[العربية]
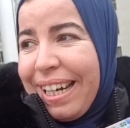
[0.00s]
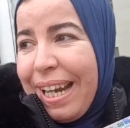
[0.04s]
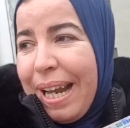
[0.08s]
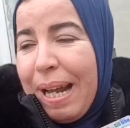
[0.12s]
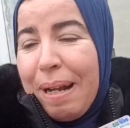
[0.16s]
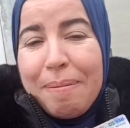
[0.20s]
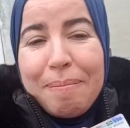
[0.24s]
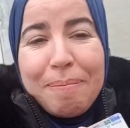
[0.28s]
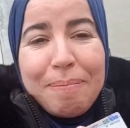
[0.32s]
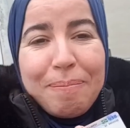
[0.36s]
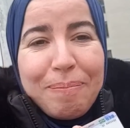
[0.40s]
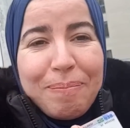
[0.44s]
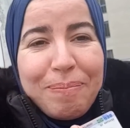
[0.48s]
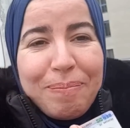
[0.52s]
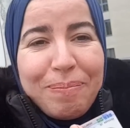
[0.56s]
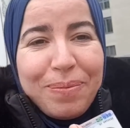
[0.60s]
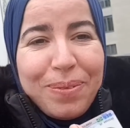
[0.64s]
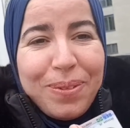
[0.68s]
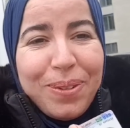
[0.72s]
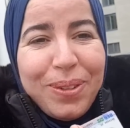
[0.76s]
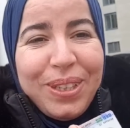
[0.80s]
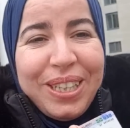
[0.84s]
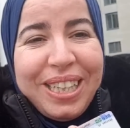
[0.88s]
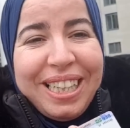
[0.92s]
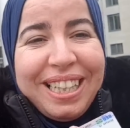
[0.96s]

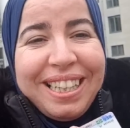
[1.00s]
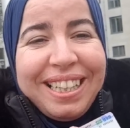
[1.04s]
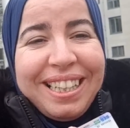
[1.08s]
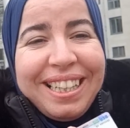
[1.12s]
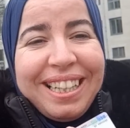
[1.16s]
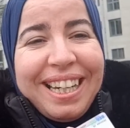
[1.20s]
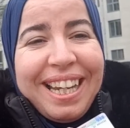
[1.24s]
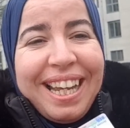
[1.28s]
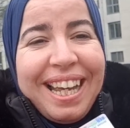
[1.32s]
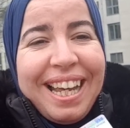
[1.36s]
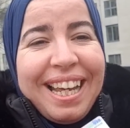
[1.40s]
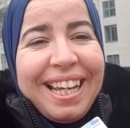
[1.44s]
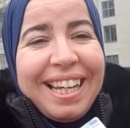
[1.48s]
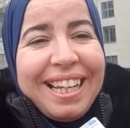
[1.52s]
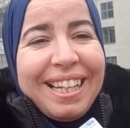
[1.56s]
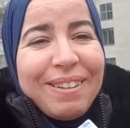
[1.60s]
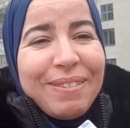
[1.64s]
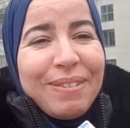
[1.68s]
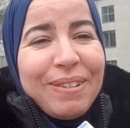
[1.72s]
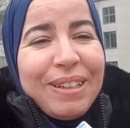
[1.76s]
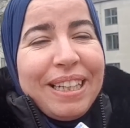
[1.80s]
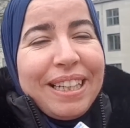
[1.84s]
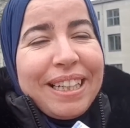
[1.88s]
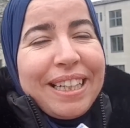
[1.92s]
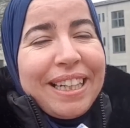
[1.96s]
الحمد لله
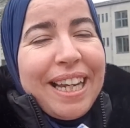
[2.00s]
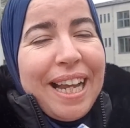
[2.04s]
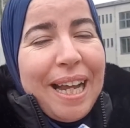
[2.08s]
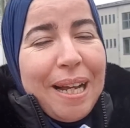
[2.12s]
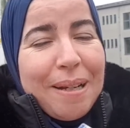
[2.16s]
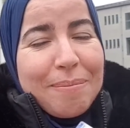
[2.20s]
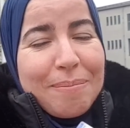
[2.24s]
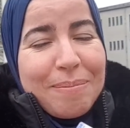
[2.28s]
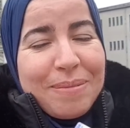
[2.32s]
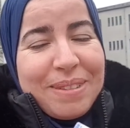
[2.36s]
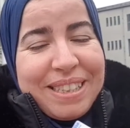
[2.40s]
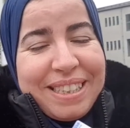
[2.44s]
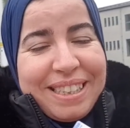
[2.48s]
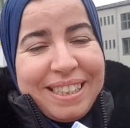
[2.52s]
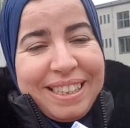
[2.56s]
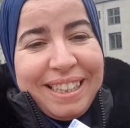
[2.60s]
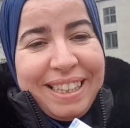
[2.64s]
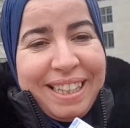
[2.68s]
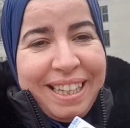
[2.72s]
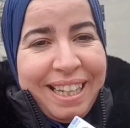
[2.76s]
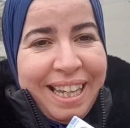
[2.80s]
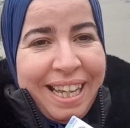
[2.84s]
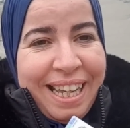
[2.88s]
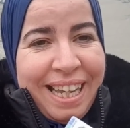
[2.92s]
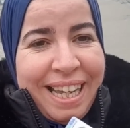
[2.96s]
ولك الحمد
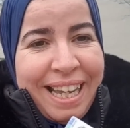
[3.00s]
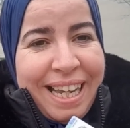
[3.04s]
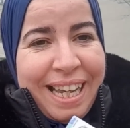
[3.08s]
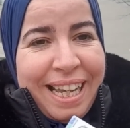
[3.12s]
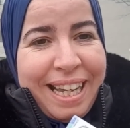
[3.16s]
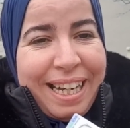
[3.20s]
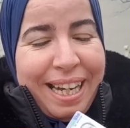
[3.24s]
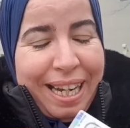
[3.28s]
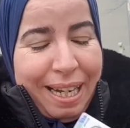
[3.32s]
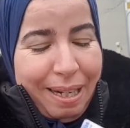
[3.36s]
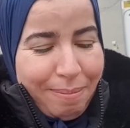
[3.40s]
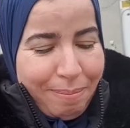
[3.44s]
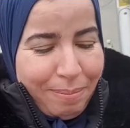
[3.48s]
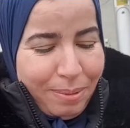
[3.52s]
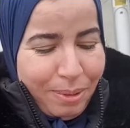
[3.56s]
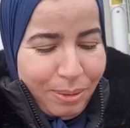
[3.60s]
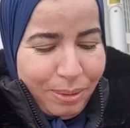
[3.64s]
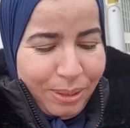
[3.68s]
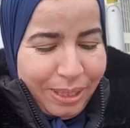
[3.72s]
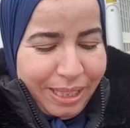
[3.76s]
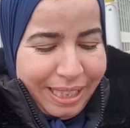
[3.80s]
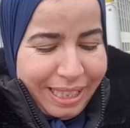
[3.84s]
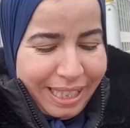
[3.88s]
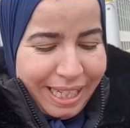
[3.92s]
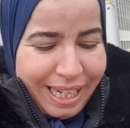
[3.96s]
الحمد
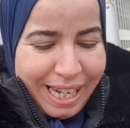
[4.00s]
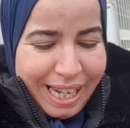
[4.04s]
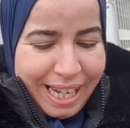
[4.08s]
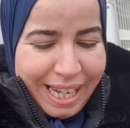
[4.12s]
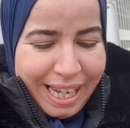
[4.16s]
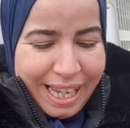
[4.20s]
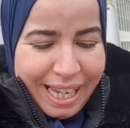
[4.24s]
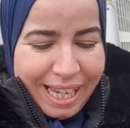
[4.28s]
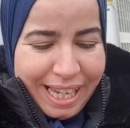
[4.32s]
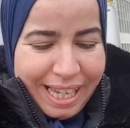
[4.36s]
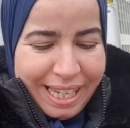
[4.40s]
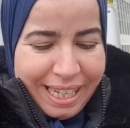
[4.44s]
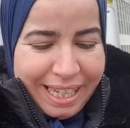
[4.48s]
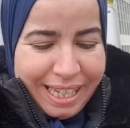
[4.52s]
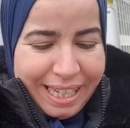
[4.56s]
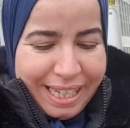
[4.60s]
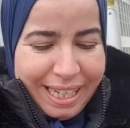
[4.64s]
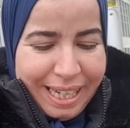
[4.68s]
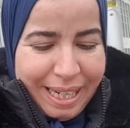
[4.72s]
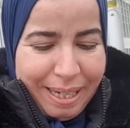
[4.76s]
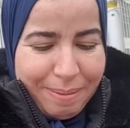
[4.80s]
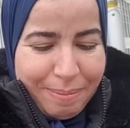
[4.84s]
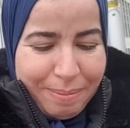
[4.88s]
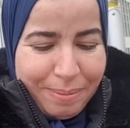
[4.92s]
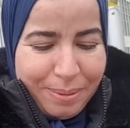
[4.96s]
لله
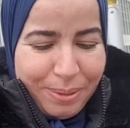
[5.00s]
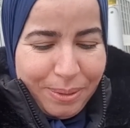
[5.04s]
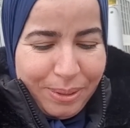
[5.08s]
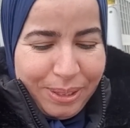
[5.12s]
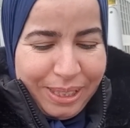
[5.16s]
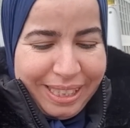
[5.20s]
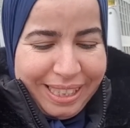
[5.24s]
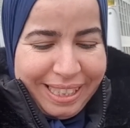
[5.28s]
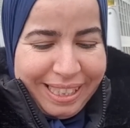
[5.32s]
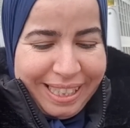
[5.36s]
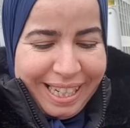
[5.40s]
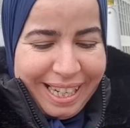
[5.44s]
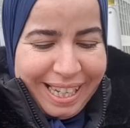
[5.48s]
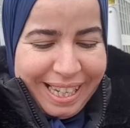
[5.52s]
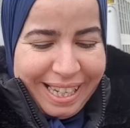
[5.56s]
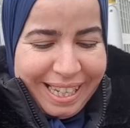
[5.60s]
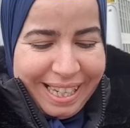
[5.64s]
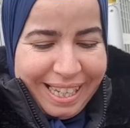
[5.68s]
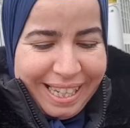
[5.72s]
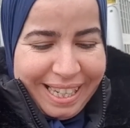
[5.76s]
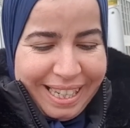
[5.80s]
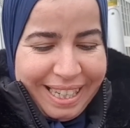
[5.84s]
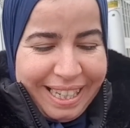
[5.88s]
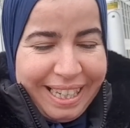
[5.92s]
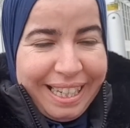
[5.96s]
الحمد
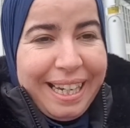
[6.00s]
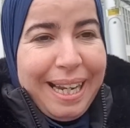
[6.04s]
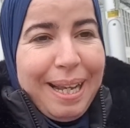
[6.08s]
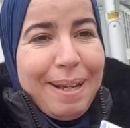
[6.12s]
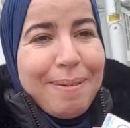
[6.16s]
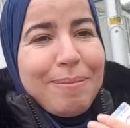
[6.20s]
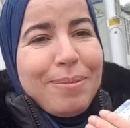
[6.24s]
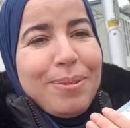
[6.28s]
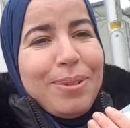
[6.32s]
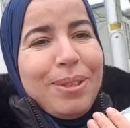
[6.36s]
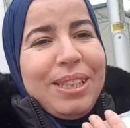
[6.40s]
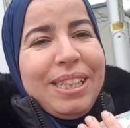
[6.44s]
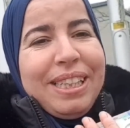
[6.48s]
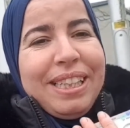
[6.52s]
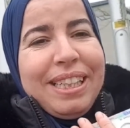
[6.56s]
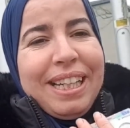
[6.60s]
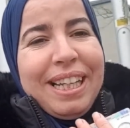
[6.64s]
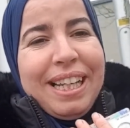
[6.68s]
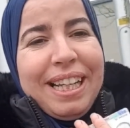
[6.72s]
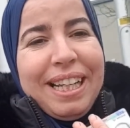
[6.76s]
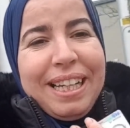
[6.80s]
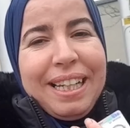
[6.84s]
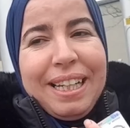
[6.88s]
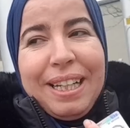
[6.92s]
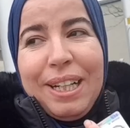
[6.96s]
لله الحمد
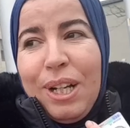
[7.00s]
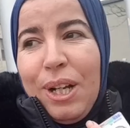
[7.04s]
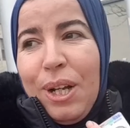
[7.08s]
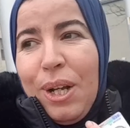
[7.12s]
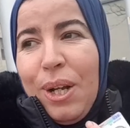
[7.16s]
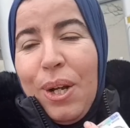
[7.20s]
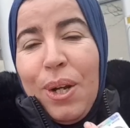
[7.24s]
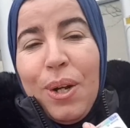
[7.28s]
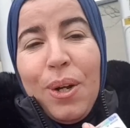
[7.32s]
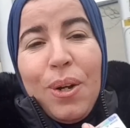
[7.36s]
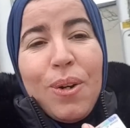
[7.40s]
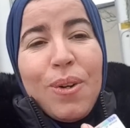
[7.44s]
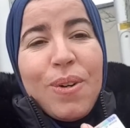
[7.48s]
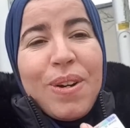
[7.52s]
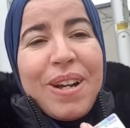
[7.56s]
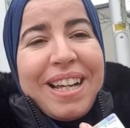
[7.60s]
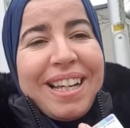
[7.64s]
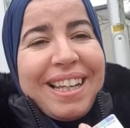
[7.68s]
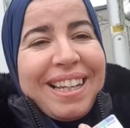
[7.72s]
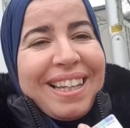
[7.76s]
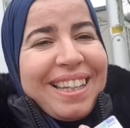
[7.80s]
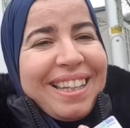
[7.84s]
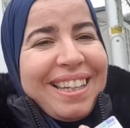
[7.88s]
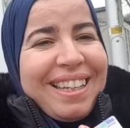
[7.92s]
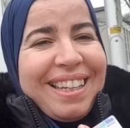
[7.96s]
لله
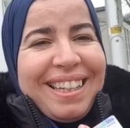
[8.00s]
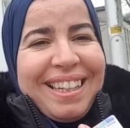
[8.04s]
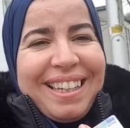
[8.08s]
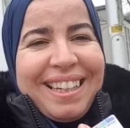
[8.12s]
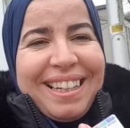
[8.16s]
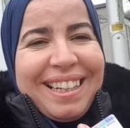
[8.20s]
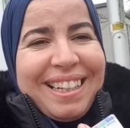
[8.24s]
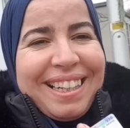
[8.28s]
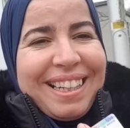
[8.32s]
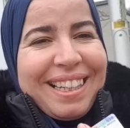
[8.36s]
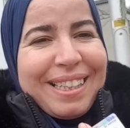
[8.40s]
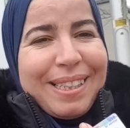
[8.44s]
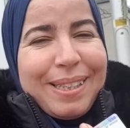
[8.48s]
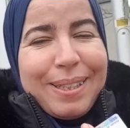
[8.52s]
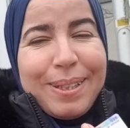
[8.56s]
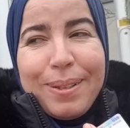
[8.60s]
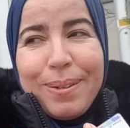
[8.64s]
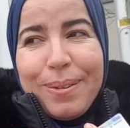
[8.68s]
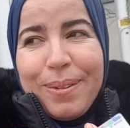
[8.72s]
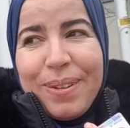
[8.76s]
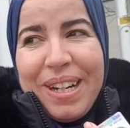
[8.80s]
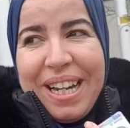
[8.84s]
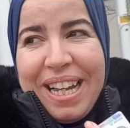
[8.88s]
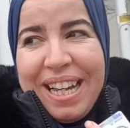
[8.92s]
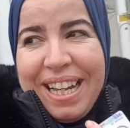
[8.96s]
وأخيرا خديت
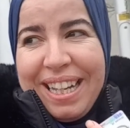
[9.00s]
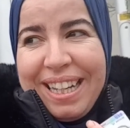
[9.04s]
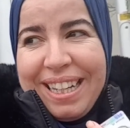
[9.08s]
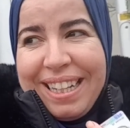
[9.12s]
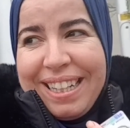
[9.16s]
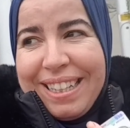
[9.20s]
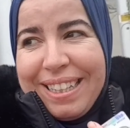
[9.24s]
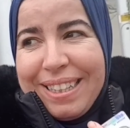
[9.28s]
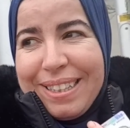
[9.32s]
الوراق